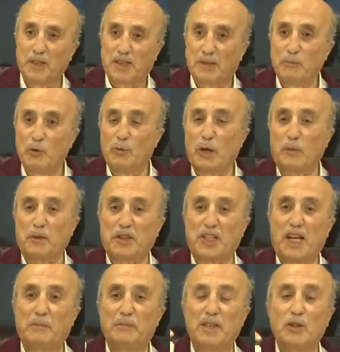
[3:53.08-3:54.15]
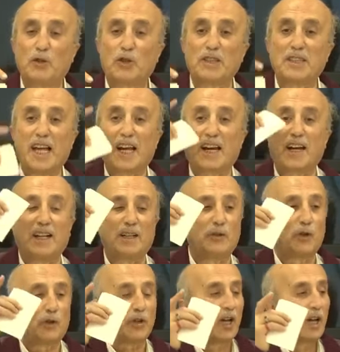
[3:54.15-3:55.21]
Besim Ömer Paşa emri diyor ki
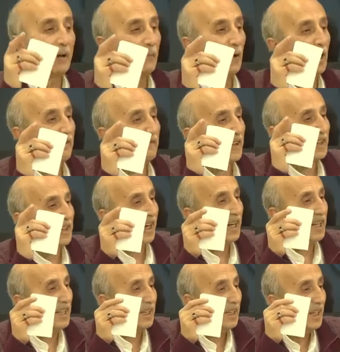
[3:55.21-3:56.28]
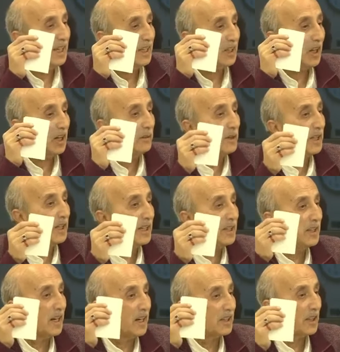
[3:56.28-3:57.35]
derhal diyor böyle fedai
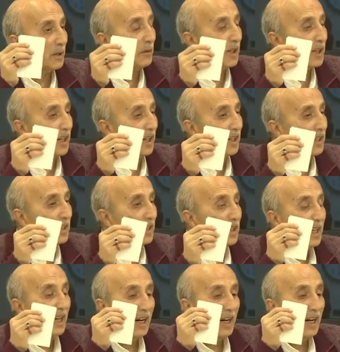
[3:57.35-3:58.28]
talebelerini, akrabalarını,